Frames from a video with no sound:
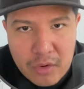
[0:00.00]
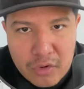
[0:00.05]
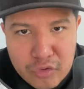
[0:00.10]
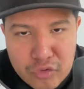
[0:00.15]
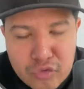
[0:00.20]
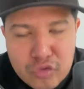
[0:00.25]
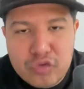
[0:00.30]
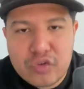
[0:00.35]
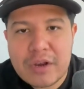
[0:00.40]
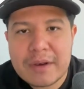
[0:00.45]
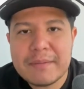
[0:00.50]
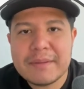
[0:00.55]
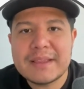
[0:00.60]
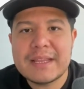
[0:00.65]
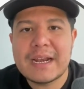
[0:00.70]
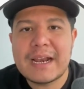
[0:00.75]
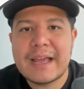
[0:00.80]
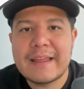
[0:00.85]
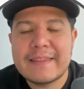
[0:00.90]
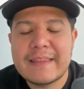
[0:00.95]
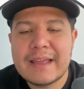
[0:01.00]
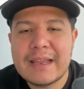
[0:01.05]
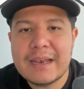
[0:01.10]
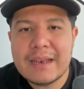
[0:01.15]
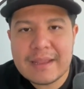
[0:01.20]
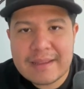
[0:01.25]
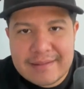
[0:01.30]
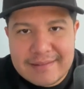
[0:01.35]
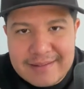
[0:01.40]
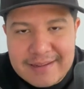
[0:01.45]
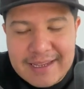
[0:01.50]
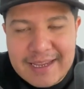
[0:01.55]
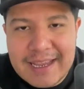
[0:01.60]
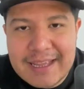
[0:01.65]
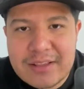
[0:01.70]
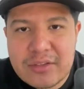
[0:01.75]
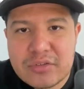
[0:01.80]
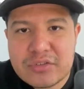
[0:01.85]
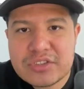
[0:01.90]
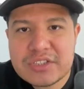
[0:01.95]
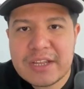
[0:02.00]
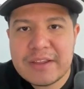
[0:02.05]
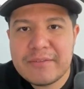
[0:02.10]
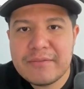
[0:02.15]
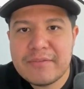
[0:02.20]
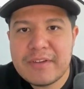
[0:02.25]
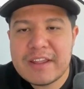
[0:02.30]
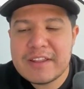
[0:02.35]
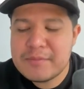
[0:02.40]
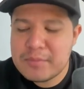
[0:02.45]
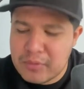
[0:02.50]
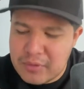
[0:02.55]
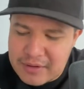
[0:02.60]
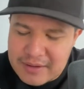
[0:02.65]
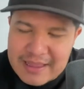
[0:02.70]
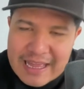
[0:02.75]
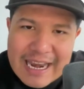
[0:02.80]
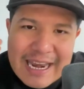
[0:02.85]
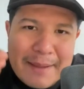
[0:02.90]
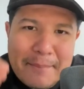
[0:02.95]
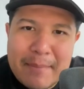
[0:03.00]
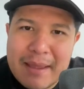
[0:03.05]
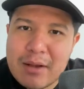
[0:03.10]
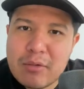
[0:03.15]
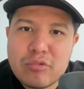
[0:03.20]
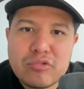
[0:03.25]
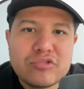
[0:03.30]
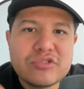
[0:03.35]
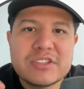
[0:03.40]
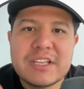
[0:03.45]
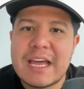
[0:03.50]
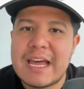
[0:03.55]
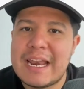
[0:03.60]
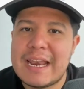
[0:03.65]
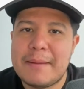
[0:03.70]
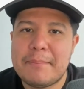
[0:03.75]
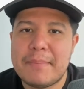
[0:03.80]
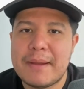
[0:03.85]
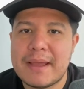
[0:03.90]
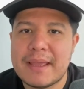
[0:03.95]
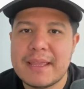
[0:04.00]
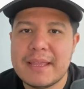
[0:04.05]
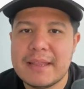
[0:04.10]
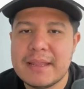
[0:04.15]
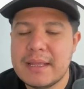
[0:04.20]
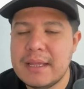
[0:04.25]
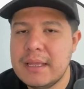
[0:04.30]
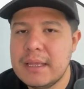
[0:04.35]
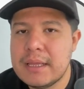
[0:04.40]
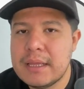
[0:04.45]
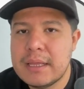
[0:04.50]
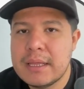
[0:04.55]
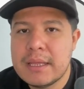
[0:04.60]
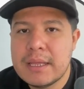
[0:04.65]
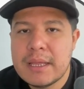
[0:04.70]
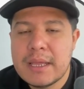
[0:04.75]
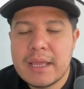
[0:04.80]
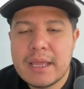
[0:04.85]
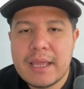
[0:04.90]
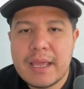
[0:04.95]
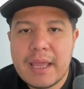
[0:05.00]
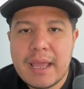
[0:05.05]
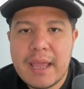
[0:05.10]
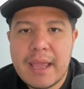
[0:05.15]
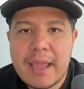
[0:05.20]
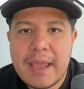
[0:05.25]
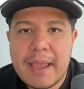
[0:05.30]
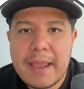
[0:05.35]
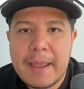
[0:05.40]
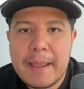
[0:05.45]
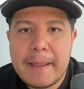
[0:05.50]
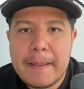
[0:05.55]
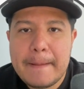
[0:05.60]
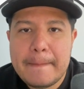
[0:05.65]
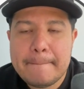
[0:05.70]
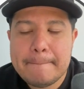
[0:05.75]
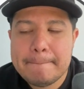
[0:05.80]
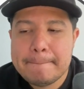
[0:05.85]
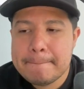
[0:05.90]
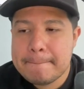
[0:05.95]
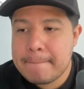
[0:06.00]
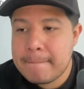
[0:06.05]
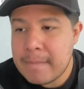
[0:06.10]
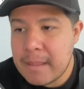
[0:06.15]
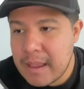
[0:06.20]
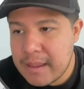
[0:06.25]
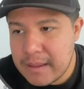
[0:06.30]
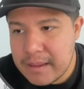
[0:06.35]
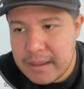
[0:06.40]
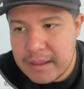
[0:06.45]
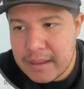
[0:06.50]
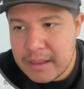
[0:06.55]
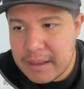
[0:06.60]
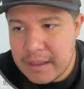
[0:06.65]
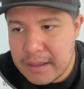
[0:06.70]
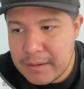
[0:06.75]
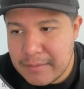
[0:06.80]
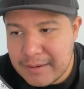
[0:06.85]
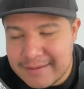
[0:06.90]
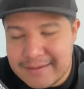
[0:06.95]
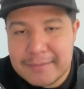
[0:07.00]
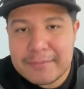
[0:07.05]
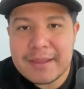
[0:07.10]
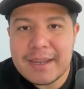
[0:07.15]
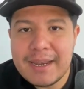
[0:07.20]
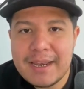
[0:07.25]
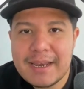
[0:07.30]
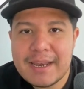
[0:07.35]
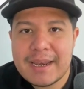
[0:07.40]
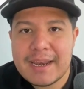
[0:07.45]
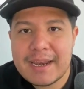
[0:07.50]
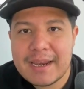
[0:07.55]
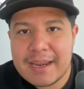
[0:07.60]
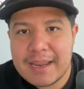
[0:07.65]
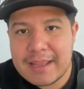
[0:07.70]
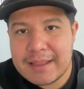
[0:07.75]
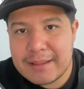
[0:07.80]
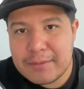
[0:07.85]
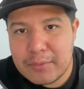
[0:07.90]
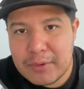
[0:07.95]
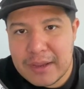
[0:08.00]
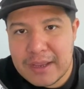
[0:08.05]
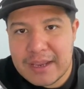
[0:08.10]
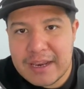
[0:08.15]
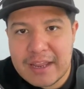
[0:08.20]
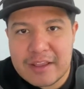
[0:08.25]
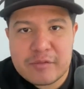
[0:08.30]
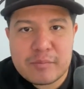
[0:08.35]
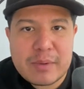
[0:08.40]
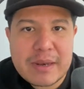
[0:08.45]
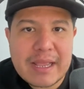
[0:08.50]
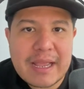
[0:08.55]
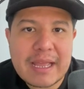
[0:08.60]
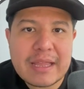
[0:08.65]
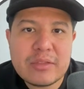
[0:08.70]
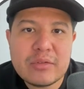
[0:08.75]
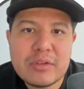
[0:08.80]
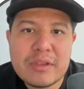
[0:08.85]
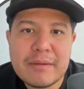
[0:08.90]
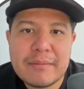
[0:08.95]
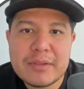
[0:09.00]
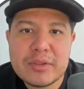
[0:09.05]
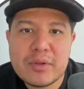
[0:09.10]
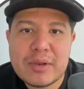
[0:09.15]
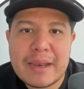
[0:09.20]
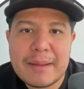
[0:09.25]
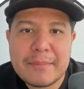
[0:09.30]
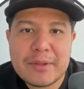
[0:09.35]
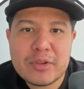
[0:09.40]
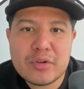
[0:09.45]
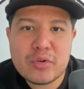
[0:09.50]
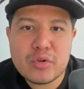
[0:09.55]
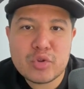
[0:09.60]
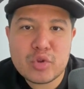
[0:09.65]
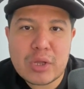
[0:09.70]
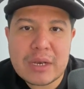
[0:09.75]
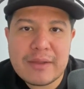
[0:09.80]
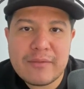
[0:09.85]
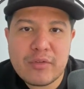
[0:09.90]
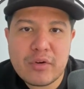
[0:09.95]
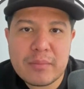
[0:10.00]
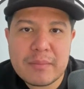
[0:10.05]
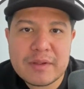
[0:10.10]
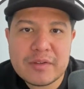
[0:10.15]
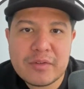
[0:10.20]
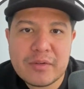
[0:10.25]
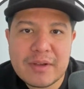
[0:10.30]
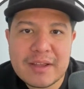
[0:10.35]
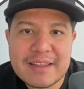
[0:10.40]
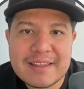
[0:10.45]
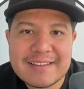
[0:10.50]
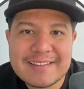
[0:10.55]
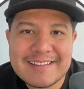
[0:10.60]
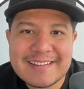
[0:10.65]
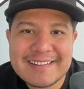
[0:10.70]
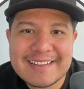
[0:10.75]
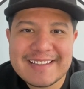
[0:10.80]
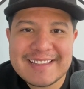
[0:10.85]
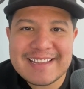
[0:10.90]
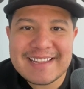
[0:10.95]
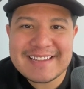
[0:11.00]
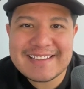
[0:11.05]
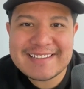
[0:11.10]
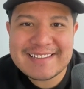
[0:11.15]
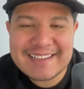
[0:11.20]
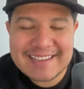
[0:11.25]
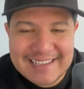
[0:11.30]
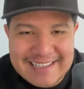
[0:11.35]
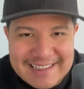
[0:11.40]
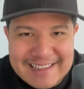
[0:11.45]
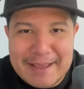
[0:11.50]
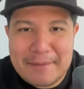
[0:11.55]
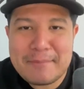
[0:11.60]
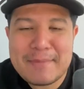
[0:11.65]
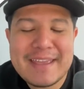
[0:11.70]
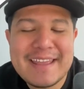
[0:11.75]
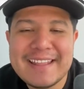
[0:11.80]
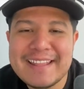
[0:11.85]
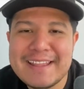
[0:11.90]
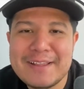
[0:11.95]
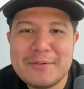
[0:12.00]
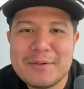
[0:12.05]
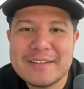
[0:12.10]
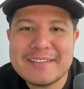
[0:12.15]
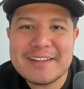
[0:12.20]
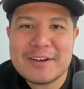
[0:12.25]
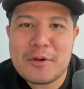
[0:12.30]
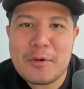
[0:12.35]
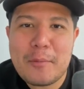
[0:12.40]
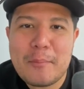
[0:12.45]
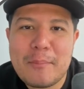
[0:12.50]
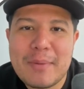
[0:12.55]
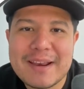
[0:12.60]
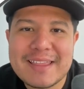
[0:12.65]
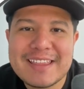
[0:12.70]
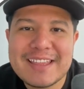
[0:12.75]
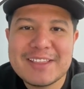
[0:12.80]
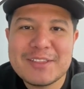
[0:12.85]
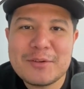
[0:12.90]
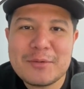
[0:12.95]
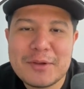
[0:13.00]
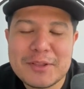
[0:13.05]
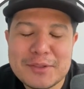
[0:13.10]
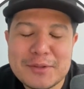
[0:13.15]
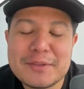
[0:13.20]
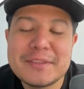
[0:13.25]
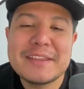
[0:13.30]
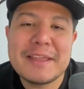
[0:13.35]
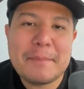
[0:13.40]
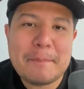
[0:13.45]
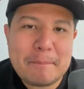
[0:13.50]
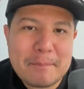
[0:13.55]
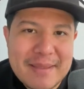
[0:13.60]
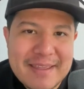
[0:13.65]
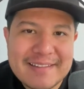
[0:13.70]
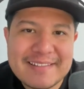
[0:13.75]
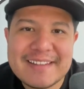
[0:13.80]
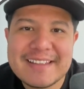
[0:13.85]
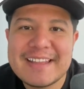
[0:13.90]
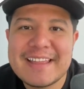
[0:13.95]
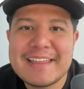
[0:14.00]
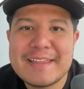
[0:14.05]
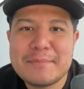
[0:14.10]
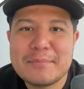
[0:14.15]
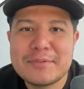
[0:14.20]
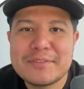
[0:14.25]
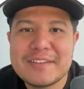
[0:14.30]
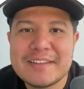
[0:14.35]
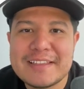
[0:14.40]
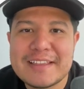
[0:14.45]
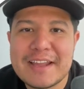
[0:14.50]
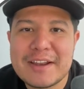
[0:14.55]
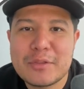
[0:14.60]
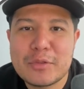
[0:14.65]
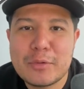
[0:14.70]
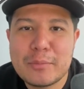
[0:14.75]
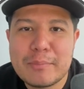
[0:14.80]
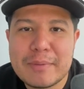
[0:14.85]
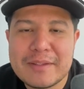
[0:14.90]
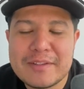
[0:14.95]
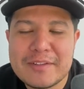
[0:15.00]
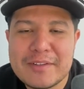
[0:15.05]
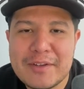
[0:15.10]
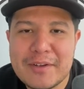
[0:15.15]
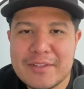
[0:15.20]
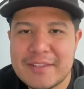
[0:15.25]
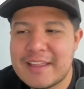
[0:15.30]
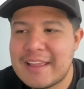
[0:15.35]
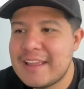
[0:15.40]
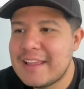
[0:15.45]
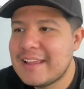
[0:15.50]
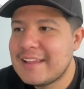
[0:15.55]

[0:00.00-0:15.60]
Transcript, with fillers: Suscríbete al canal, síguenos en Facebook, dale me gusta a la página eh, y vas a ver que te voy a ir explicando, llevando de la mano con toda la información que necesitas y también te voy a estar compartiendo cuando te empiecen a depositar tu pensión.